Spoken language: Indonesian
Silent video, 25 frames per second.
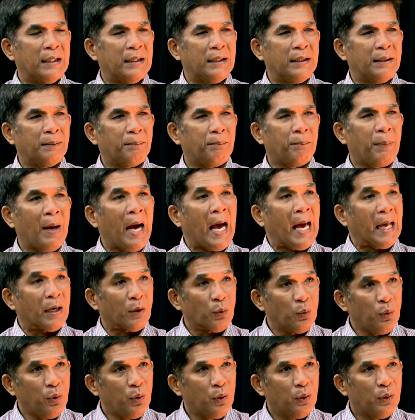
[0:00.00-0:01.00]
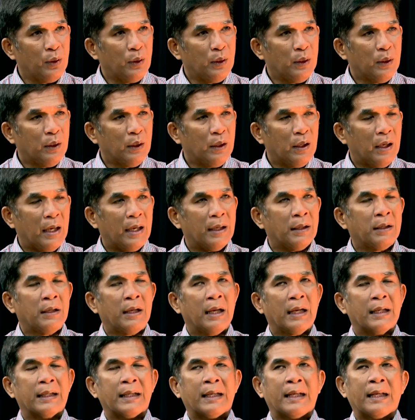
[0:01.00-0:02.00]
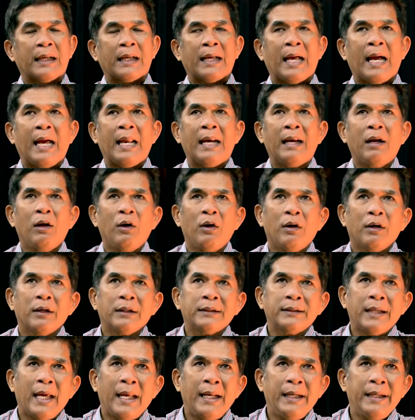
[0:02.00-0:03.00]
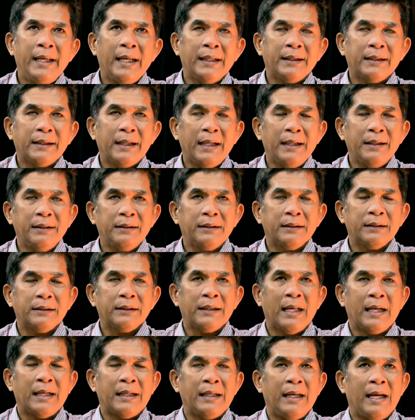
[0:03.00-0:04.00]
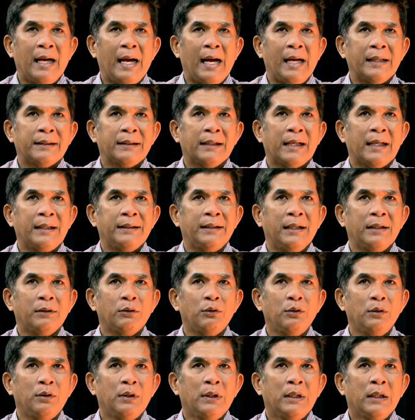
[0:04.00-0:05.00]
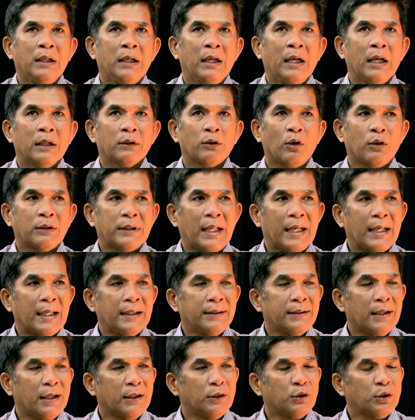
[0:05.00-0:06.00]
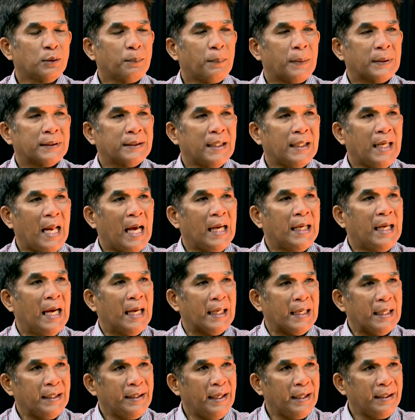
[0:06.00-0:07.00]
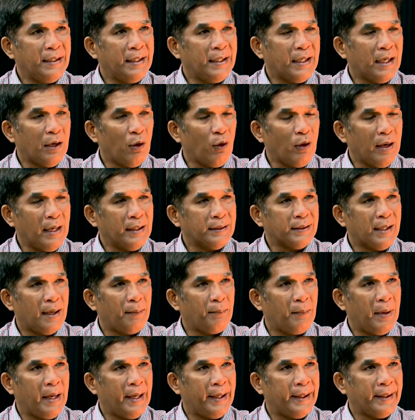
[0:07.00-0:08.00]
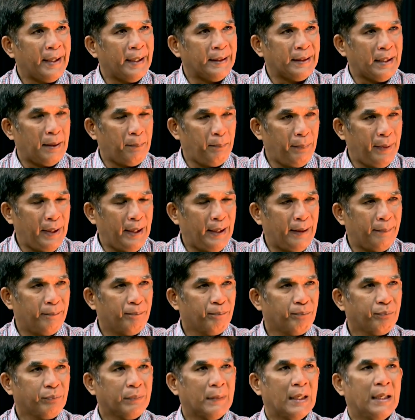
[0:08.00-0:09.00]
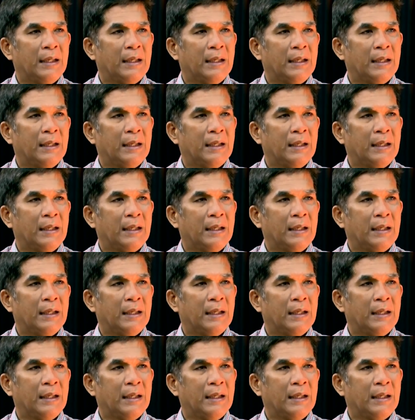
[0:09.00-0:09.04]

uh, pengaruh. Kalau saya lihat kan dari hasil kajian tuh total kan 100% anggaran yang dikelola sama EKTP. Hmm.